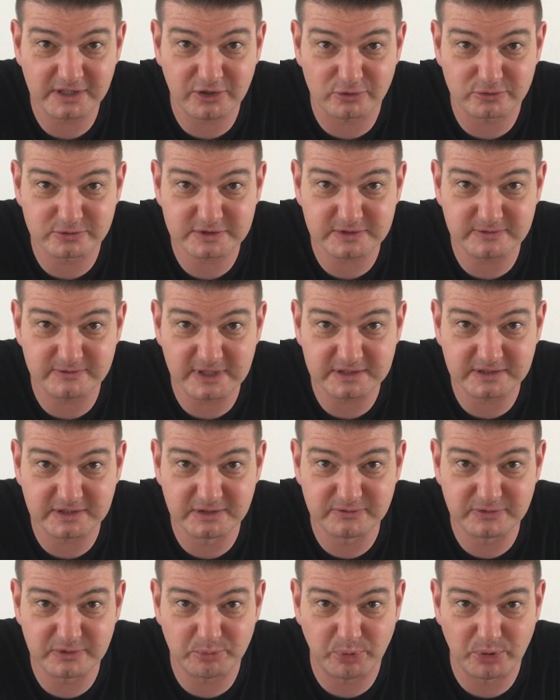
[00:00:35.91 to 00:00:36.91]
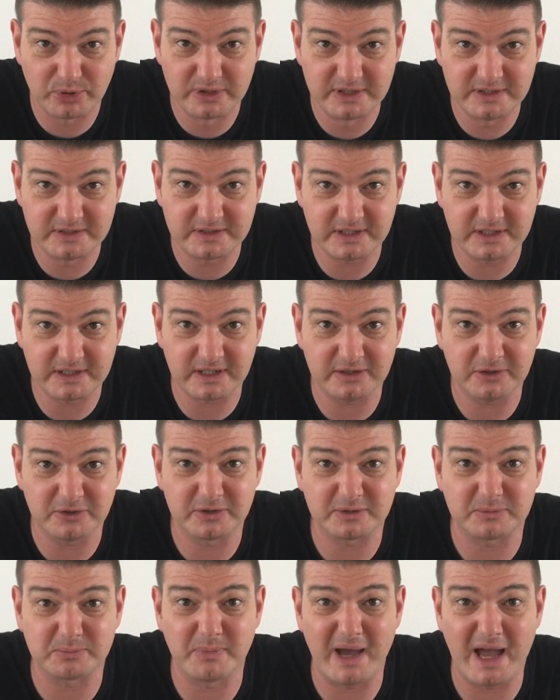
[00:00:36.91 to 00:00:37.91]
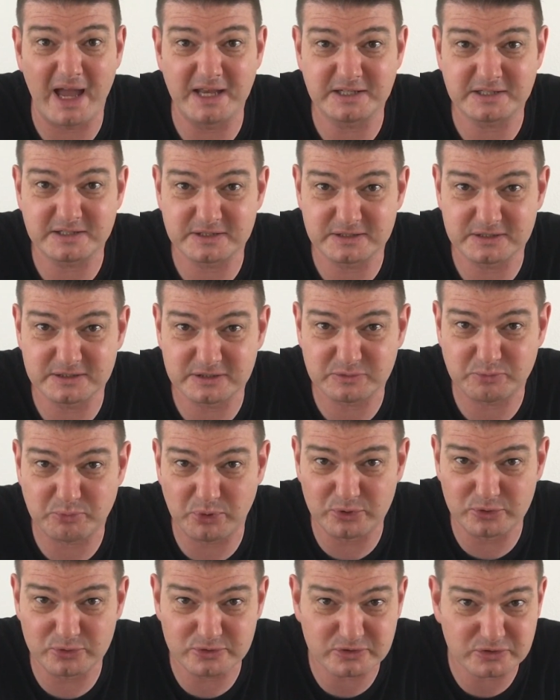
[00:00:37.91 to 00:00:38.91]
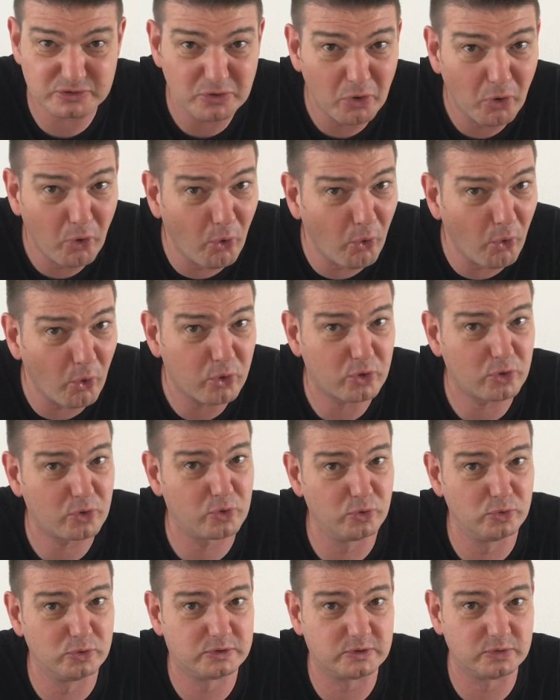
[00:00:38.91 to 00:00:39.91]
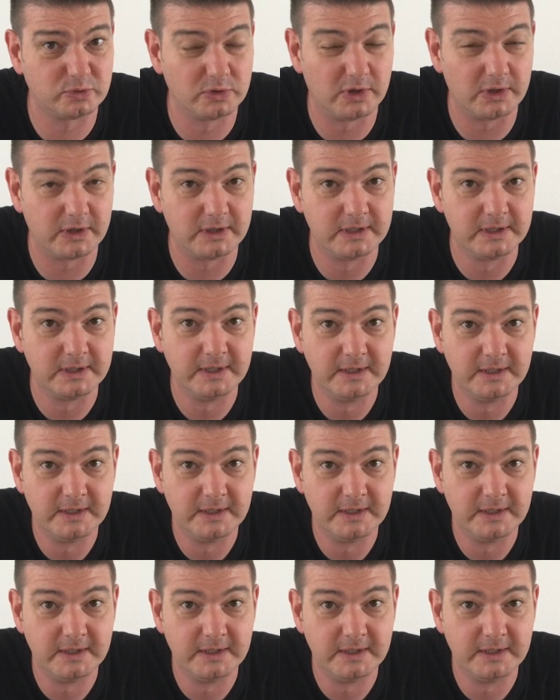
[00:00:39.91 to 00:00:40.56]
konservative Politiker halt meistens bloß Hochkultur.